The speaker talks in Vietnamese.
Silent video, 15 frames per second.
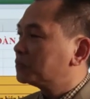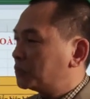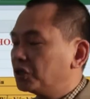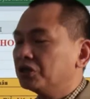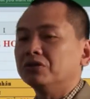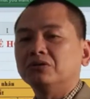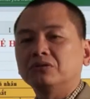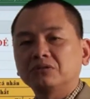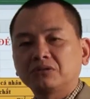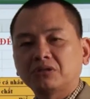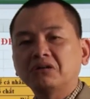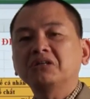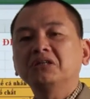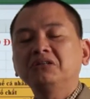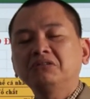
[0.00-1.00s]
Ừ,
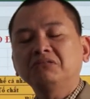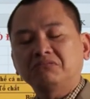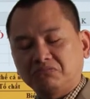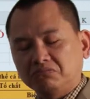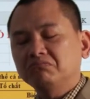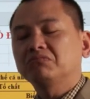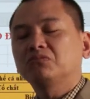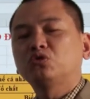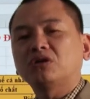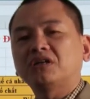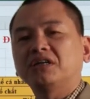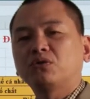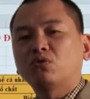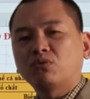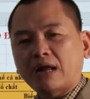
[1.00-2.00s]
tớ nghĩ chuyện
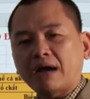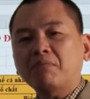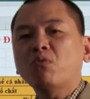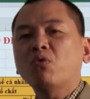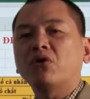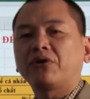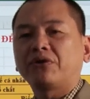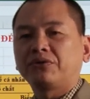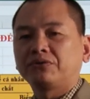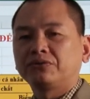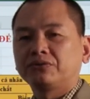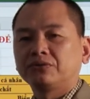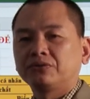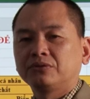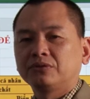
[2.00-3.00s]
đấy cũng đáng buồn,
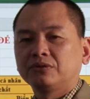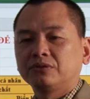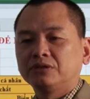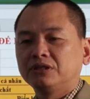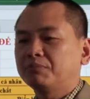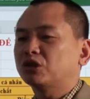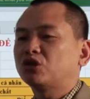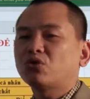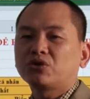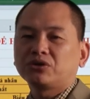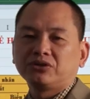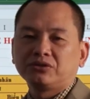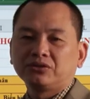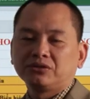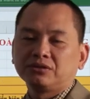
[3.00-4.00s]
nhưng mà thôi,
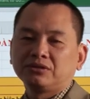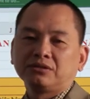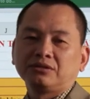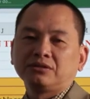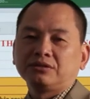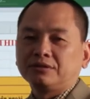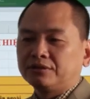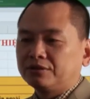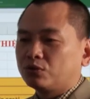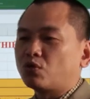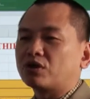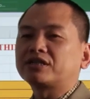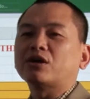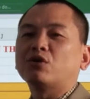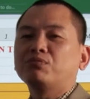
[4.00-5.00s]

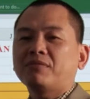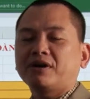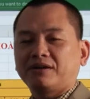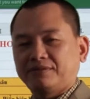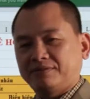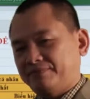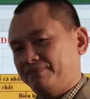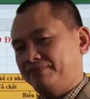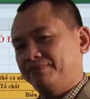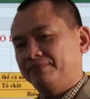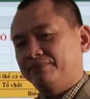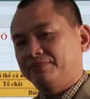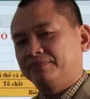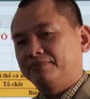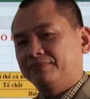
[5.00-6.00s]
cuộc sống mà,
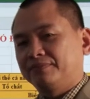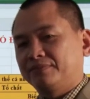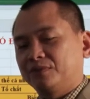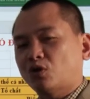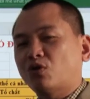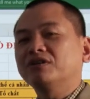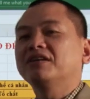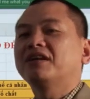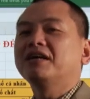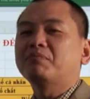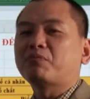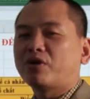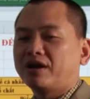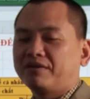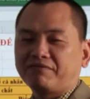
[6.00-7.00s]
coi như đây
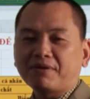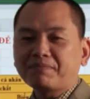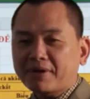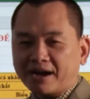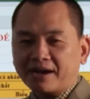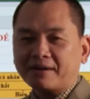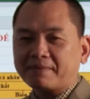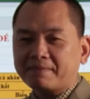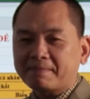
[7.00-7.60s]
là một lần vấp ngã.